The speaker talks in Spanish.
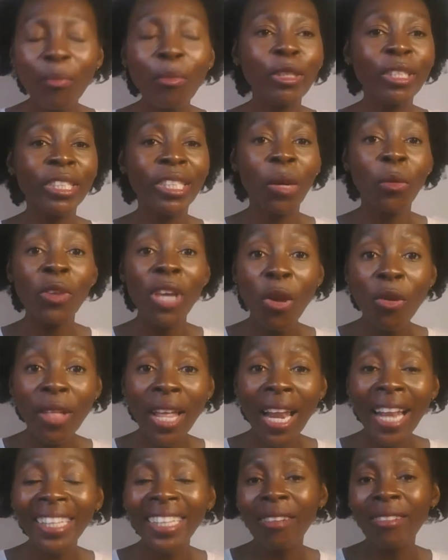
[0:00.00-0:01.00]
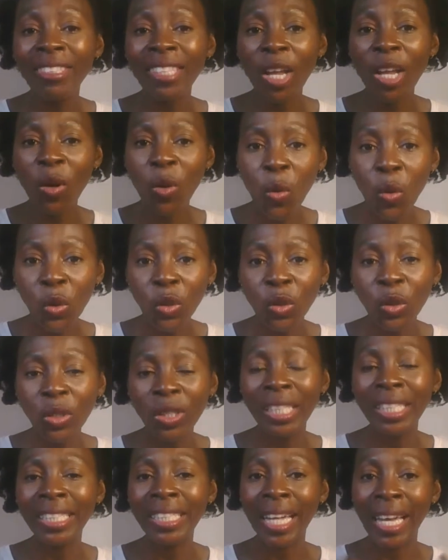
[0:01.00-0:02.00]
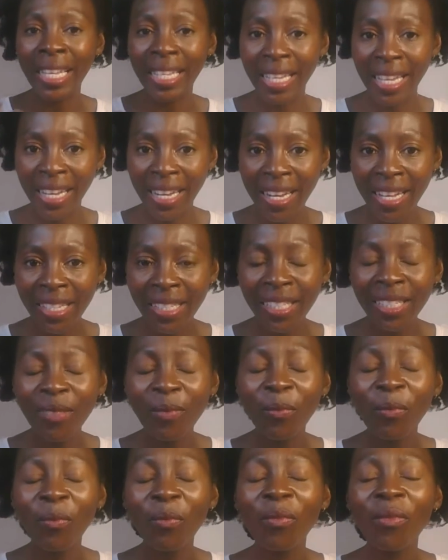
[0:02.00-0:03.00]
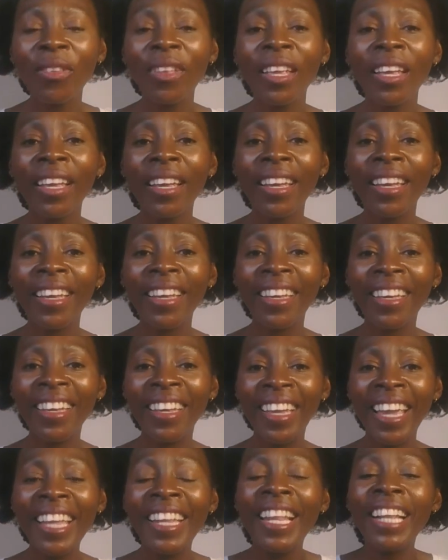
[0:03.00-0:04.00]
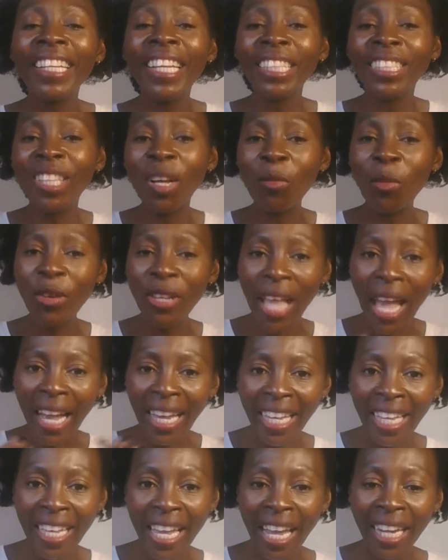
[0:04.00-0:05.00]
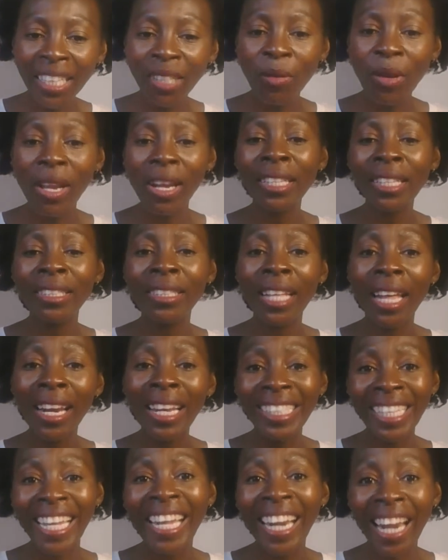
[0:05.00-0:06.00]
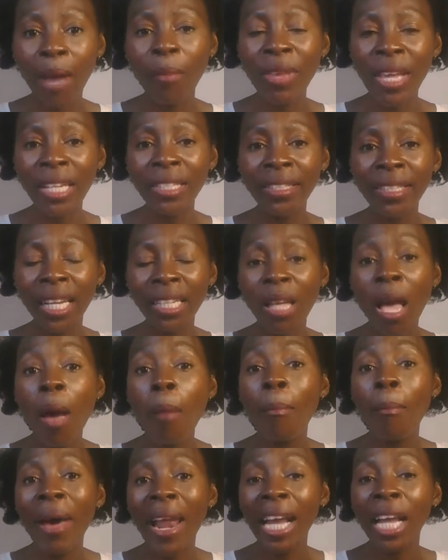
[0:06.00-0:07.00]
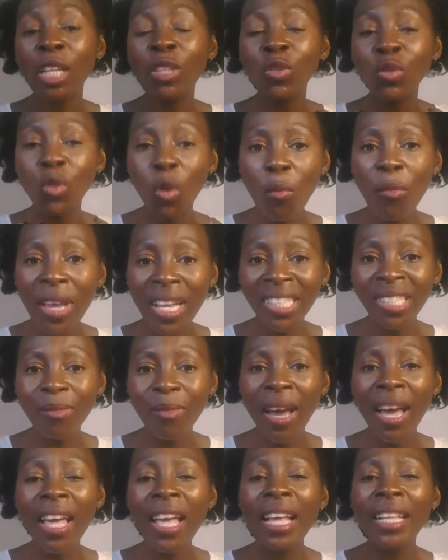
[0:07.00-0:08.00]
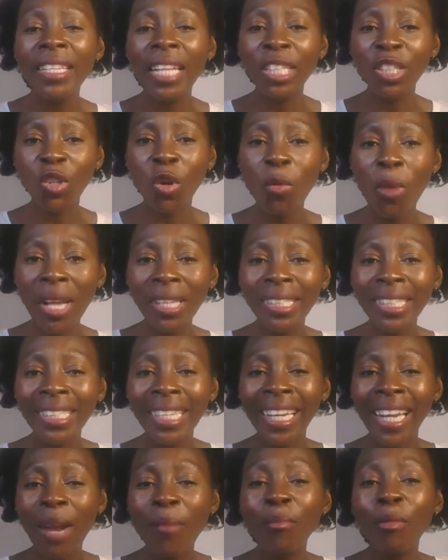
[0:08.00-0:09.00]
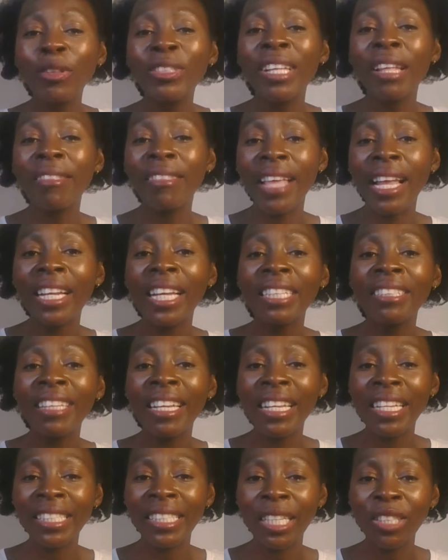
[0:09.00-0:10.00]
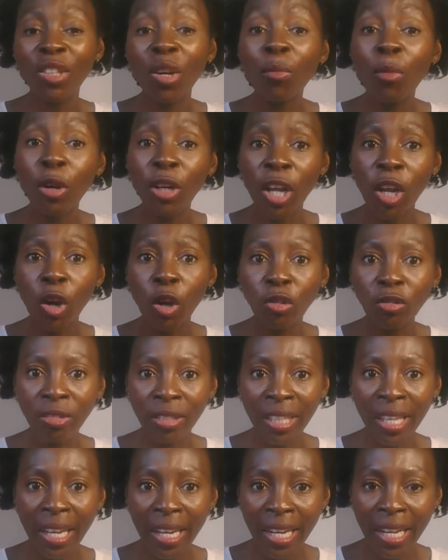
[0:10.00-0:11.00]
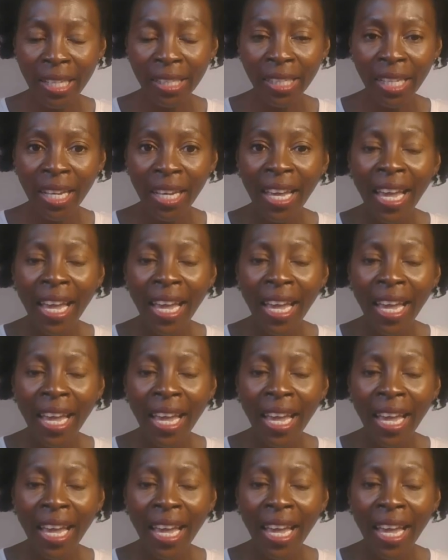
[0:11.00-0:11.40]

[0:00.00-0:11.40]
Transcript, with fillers: Pues te voy a ayudar a través de cursos y talleres en el que te voy a guiar, te voy a dar las herramientas para que tú misma descubras ese gran potencial que tienes dentro porque lo tienes.